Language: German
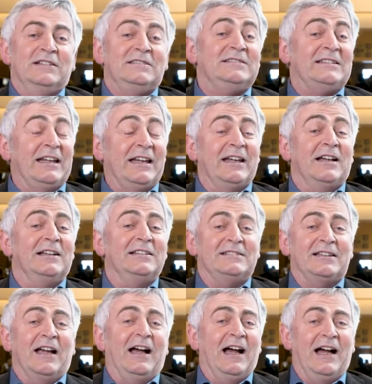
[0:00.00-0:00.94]
Sehr,
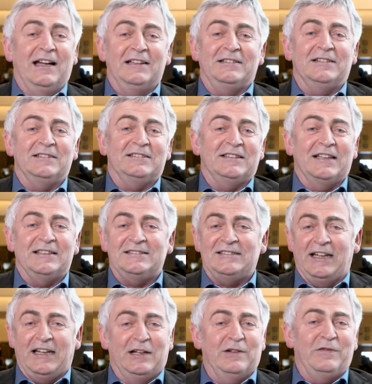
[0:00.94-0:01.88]
sehr harte, sehr
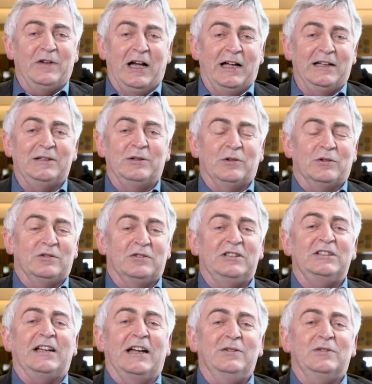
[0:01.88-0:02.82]
zähe Verhandlungen.
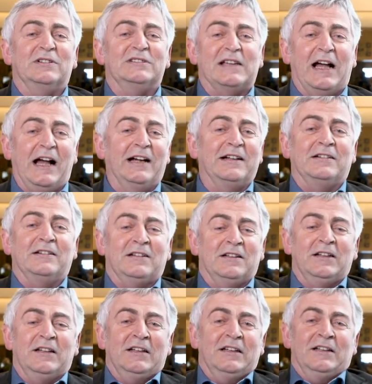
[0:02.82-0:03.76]
Und ich kann nur sagen,
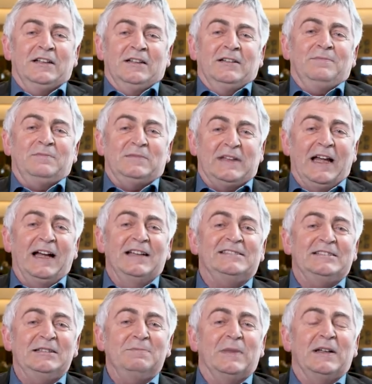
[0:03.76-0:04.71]
da
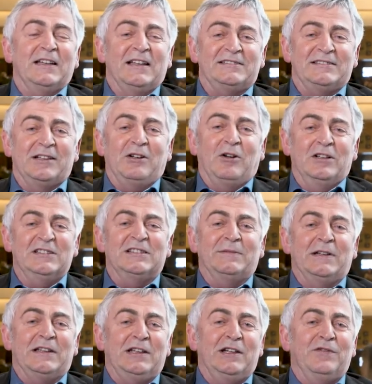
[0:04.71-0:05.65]
sieht man, dass die
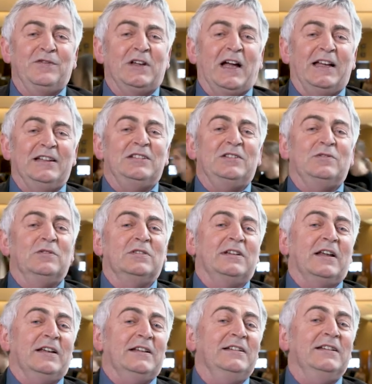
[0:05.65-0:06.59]
Konservativen eigentlich
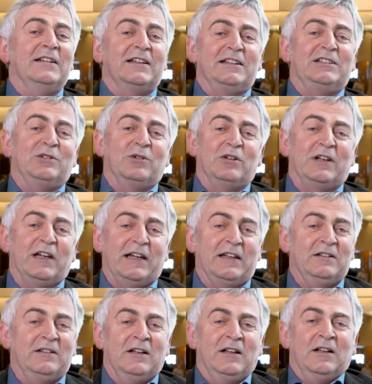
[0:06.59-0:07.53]
nur in die Richtung
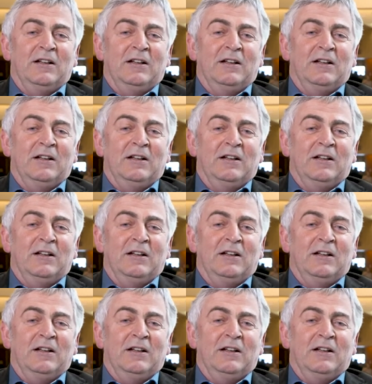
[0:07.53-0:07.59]
gehen,